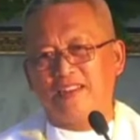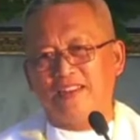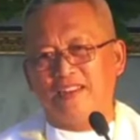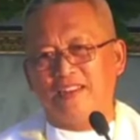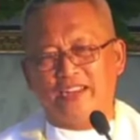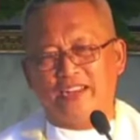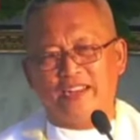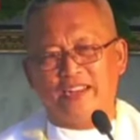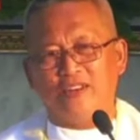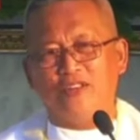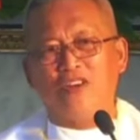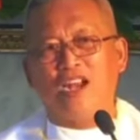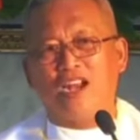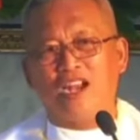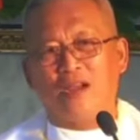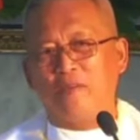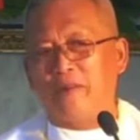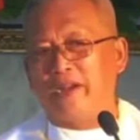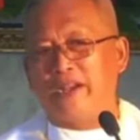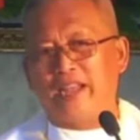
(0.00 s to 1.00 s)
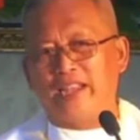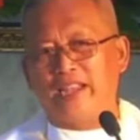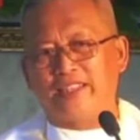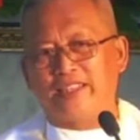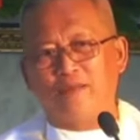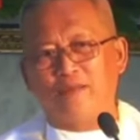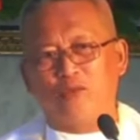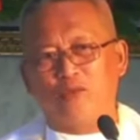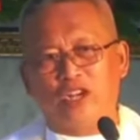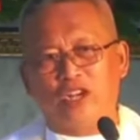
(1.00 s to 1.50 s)
ni, doon na na ba'y
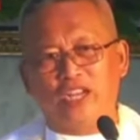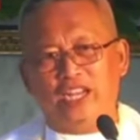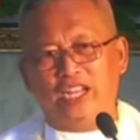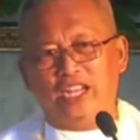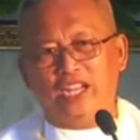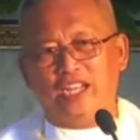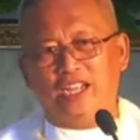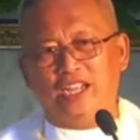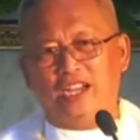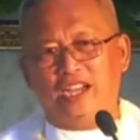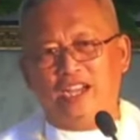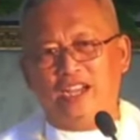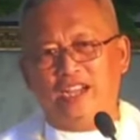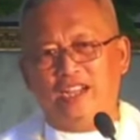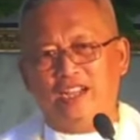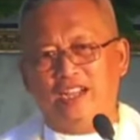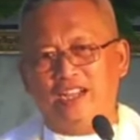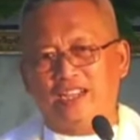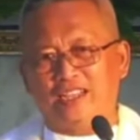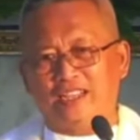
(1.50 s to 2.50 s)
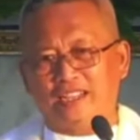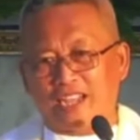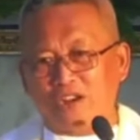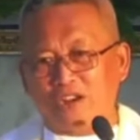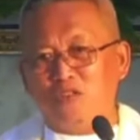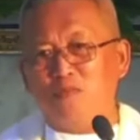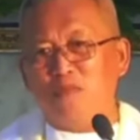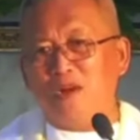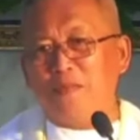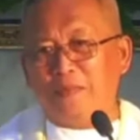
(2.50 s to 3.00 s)
nahitabo din eh, nga,
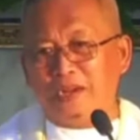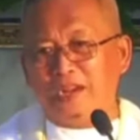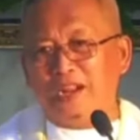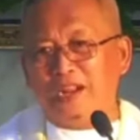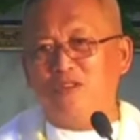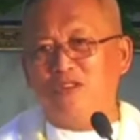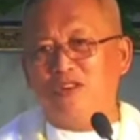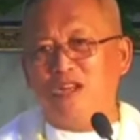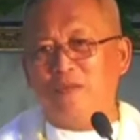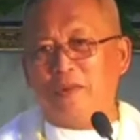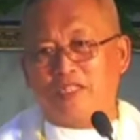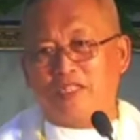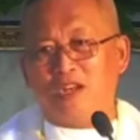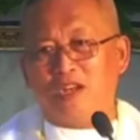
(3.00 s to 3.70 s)
karong bang panahon na ba?